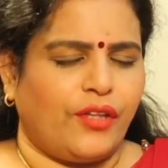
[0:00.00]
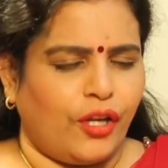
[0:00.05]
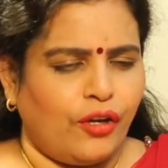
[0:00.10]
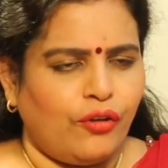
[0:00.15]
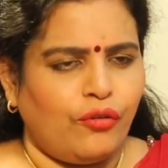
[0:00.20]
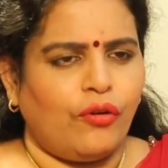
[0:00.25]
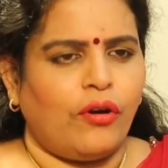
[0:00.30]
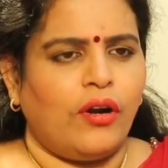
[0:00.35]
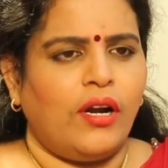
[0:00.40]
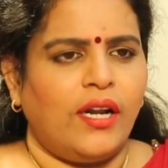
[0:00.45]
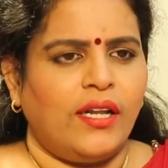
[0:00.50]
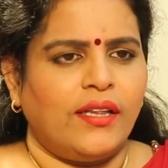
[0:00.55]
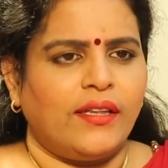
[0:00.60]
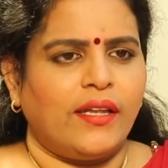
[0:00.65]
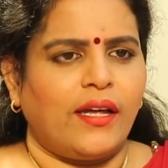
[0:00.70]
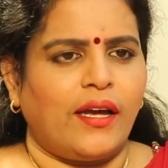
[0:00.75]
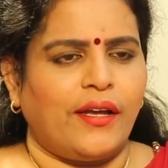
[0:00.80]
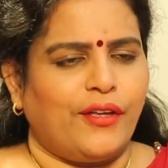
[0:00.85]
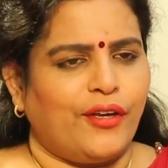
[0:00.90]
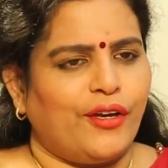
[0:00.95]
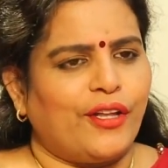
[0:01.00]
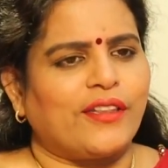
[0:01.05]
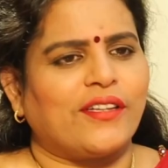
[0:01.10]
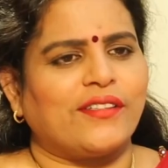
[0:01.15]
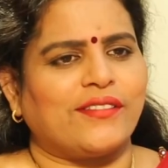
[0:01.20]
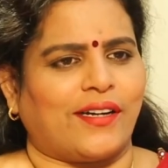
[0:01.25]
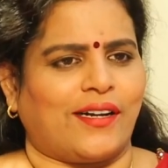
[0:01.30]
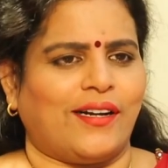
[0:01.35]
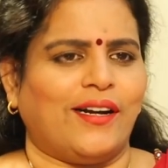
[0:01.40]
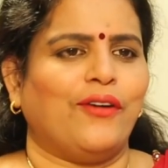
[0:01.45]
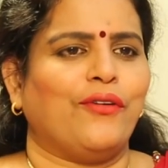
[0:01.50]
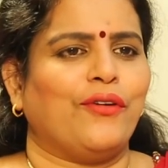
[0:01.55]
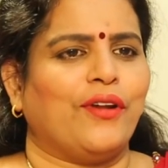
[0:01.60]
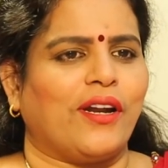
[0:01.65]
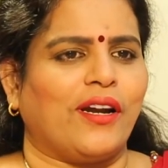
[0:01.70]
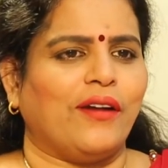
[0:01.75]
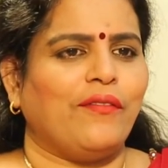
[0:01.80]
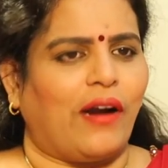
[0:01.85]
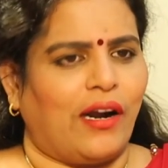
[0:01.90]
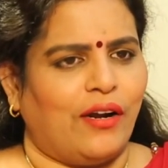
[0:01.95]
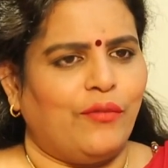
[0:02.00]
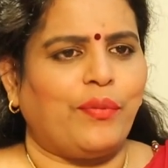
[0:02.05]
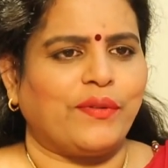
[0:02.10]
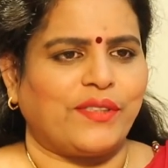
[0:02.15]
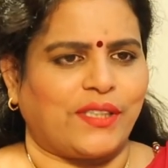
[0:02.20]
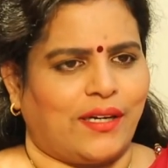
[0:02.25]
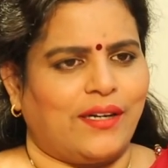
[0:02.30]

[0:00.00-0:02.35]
తెలుగు వాళ్ళు వెళ్తే అయ్యో అంత చక్కగా ఉన్నారని వాళ్ళు